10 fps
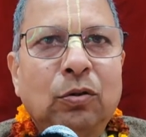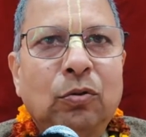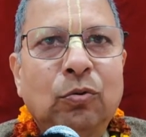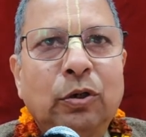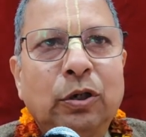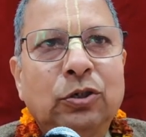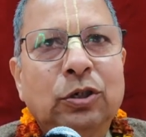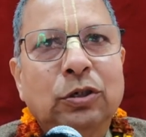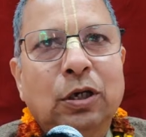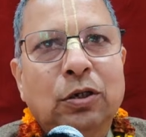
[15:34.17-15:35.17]
तो उन्होंने
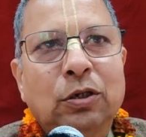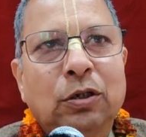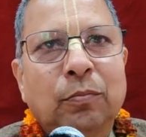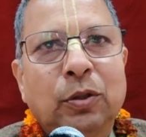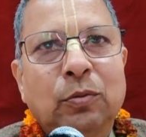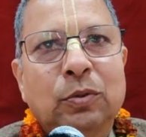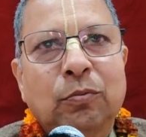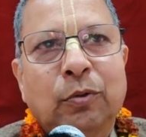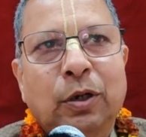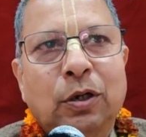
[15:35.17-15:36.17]
इच्छा जाहिर की कि मैं तुमसे
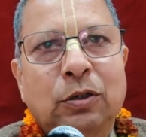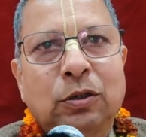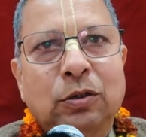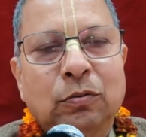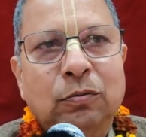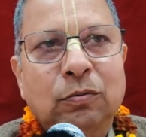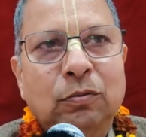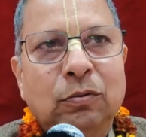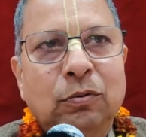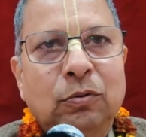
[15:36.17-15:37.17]
विवाह करना चाहता हूँ
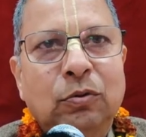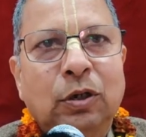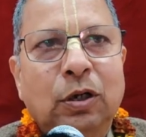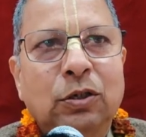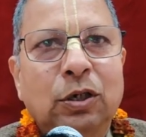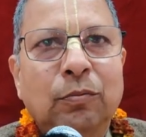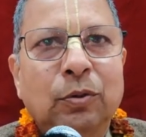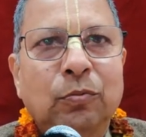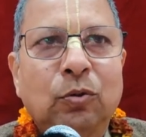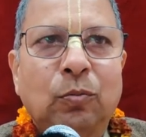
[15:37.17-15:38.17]
तो गंगा जी ने
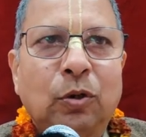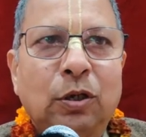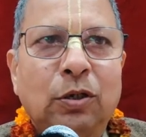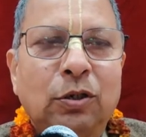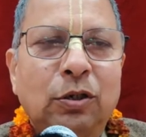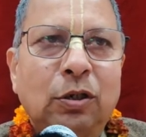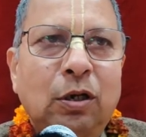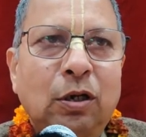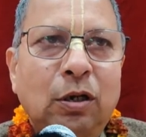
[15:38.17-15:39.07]
भी उनको बोला कि ठीक है